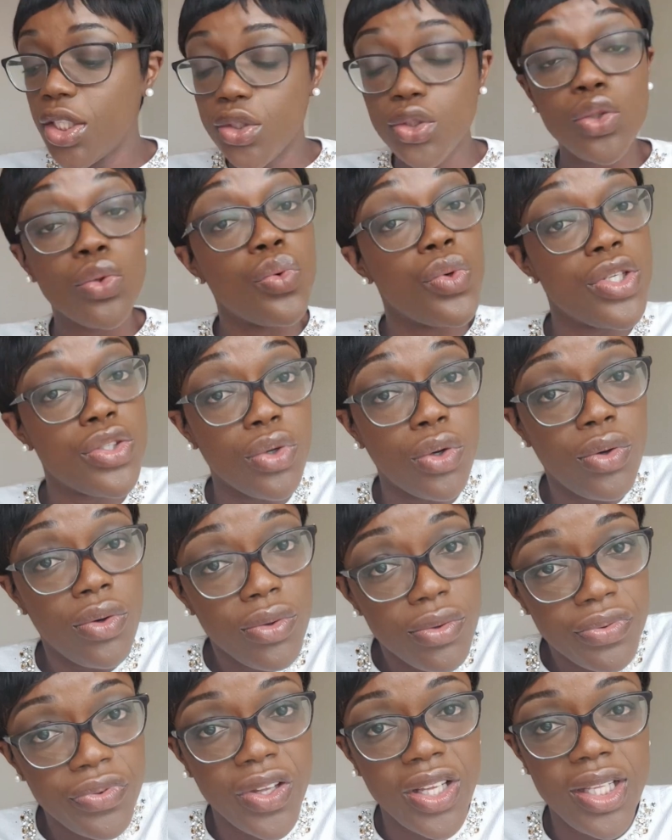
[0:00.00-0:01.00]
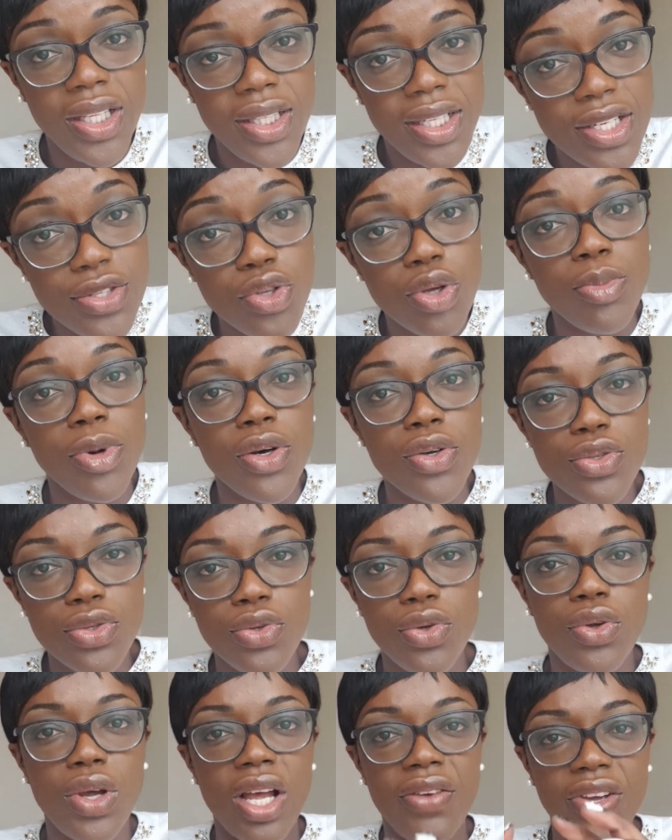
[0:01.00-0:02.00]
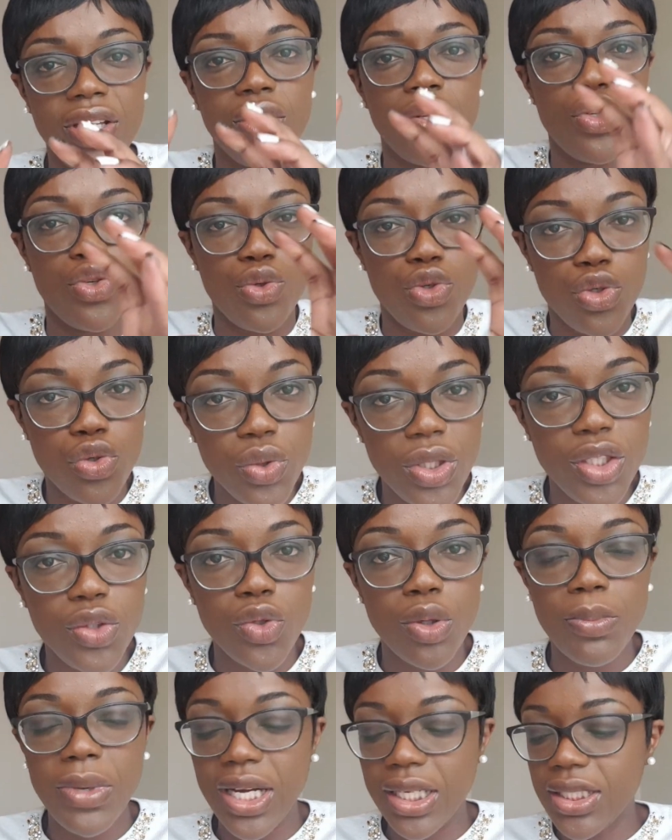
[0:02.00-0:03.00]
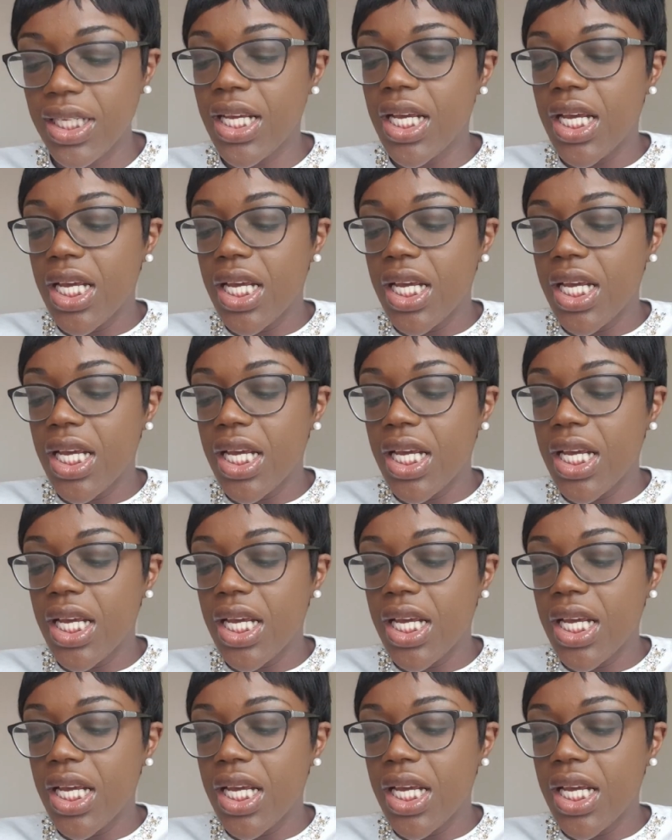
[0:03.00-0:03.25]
Du coup, ils ont fait des semences euh, avec de jolies tomates.